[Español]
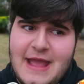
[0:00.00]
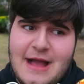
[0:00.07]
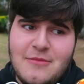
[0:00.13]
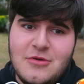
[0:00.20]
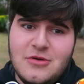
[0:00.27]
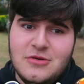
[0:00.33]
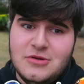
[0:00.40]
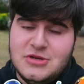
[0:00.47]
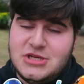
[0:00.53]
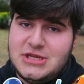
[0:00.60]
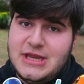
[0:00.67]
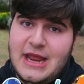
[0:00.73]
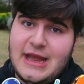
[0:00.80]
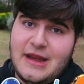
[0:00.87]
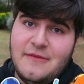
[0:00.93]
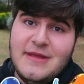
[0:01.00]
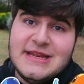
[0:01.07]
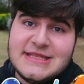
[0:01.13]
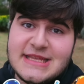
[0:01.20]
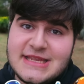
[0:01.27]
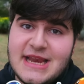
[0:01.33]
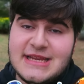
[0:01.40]
digamos, eh,
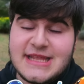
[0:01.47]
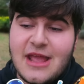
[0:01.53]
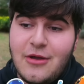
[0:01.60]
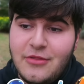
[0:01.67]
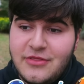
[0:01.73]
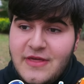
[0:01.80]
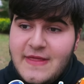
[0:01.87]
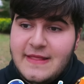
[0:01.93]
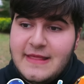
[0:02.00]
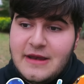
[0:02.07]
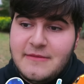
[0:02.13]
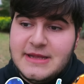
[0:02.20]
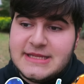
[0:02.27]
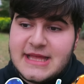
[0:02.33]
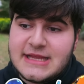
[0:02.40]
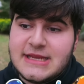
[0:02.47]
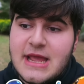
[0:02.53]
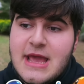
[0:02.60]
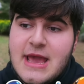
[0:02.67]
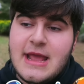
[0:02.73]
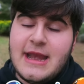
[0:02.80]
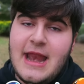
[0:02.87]
revistas a las que concede entrevistas,
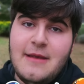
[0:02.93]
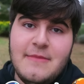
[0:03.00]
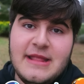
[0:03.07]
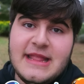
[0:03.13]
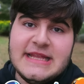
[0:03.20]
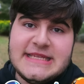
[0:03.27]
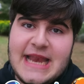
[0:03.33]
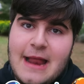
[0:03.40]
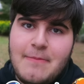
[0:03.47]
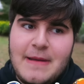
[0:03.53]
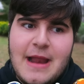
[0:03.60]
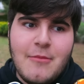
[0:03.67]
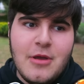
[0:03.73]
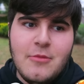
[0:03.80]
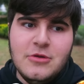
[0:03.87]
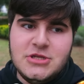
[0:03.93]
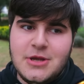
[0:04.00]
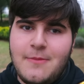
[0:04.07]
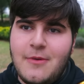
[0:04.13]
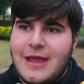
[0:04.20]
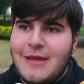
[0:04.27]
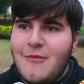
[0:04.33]
realmente se la apela muy
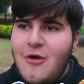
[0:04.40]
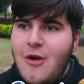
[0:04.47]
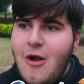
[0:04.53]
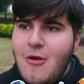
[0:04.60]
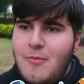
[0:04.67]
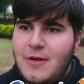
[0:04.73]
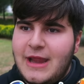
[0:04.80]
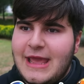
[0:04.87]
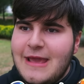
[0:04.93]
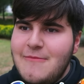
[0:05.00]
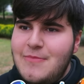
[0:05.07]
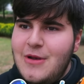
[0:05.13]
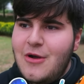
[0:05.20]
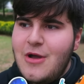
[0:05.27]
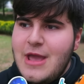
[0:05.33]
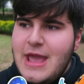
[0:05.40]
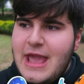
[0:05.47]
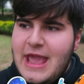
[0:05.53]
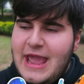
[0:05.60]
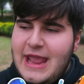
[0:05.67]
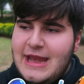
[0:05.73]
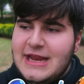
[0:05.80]
mucho a Pokémon GO. Por ejemplo,
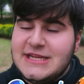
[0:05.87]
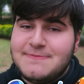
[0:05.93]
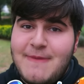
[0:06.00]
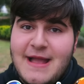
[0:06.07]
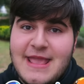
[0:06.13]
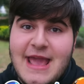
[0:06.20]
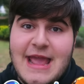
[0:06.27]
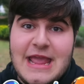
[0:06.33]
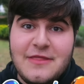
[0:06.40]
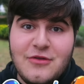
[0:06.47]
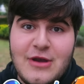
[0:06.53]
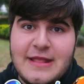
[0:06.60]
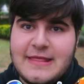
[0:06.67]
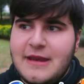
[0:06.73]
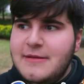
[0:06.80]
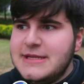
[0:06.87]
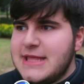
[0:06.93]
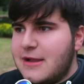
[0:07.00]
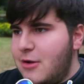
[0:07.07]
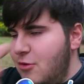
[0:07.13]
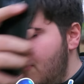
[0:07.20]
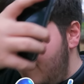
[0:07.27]
en España hizo una
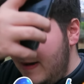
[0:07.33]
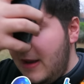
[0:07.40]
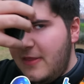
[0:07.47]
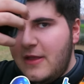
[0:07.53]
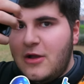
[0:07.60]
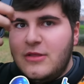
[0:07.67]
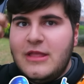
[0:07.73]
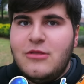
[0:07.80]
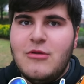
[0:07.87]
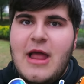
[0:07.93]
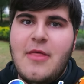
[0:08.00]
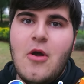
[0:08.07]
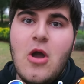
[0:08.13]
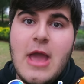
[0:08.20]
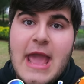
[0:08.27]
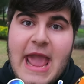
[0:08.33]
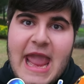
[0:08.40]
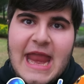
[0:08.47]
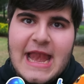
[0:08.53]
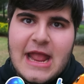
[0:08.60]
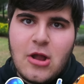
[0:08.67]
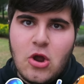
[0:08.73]
entrevista con un periódico titulado
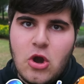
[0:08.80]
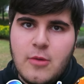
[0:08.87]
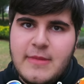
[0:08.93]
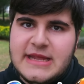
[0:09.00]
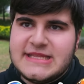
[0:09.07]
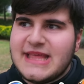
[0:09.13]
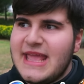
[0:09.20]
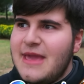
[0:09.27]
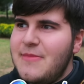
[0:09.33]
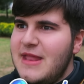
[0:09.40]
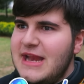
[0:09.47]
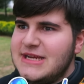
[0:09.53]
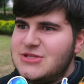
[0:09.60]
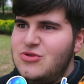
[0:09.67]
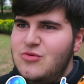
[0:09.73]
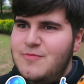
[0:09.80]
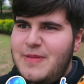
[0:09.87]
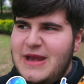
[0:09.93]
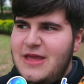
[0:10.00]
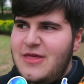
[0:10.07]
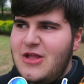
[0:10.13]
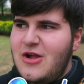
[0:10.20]
El Economista. Ya me dirás tú un
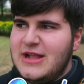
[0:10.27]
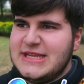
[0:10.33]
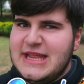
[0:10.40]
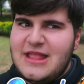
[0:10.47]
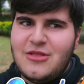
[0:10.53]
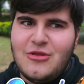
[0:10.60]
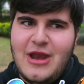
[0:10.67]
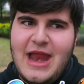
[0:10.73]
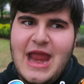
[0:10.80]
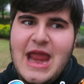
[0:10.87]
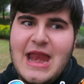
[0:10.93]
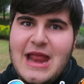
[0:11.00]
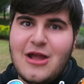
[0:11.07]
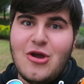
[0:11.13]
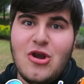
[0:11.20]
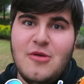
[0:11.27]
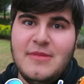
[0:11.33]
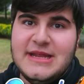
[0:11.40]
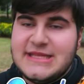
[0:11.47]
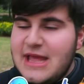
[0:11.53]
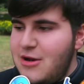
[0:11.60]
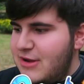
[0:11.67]
periódico que se titula El
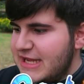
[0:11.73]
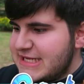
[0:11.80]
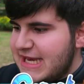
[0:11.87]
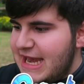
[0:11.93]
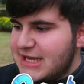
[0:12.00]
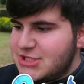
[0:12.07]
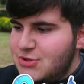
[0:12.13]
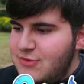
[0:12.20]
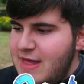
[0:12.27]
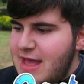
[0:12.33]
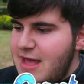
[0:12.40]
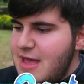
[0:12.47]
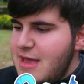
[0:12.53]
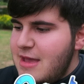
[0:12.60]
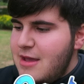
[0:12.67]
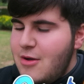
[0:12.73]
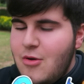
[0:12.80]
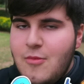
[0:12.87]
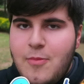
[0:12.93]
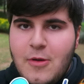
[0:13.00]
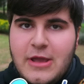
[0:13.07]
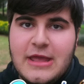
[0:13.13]
Economista, lo que se la suda
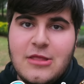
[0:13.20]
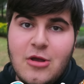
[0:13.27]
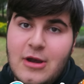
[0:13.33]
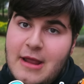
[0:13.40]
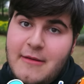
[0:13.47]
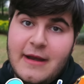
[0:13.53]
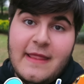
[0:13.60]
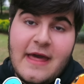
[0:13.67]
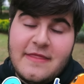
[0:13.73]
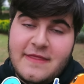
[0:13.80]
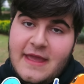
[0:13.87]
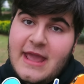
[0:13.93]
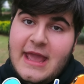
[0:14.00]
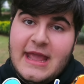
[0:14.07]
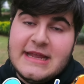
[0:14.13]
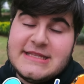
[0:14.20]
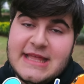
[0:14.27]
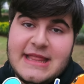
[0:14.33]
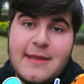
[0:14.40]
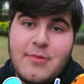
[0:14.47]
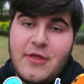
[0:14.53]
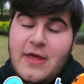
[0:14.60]
un poquito, la verdad, e,
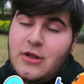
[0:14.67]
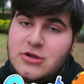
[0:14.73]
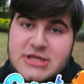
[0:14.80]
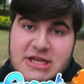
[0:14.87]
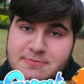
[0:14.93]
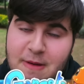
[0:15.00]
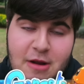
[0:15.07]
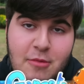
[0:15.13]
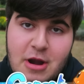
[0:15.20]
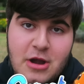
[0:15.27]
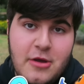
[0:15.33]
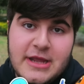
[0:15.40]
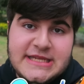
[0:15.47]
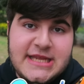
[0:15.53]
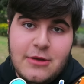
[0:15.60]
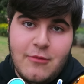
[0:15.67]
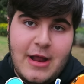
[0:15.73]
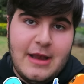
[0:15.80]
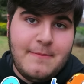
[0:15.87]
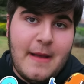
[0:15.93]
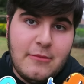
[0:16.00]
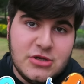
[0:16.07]
este tipo de cosas Pero bueno, es
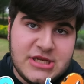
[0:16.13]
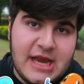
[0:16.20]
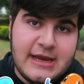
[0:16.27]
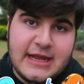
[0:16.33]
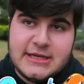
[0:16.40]
igual, vamos al